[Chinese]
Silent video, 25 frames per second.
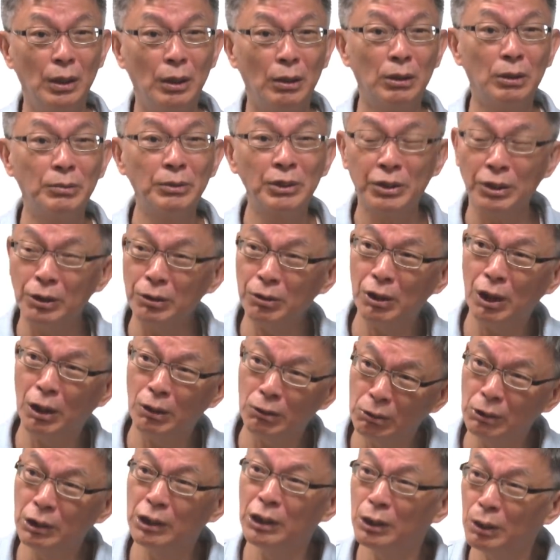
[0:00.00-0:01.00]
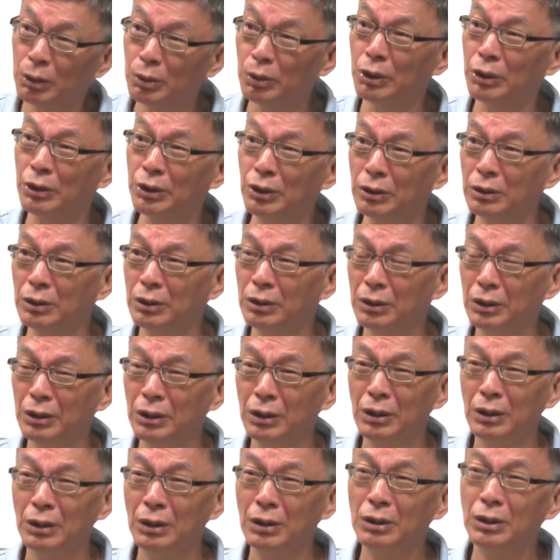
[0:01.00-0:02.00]
我们哲学要如何活用，
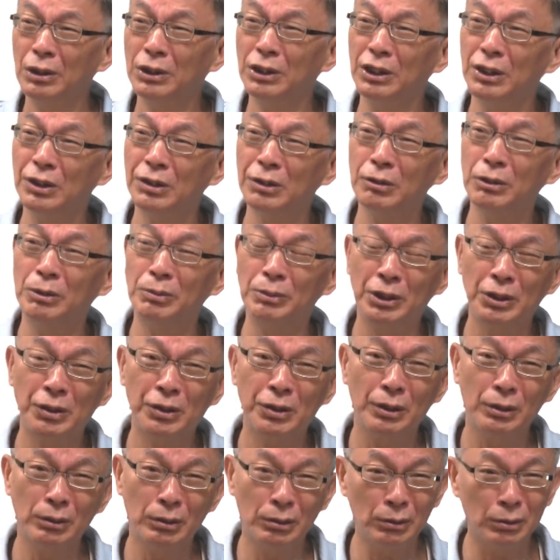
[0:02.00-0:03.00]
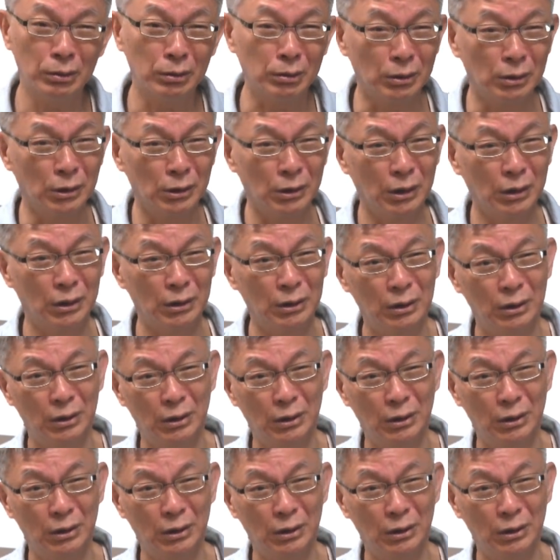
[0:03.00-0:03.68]
要解释我们的生活？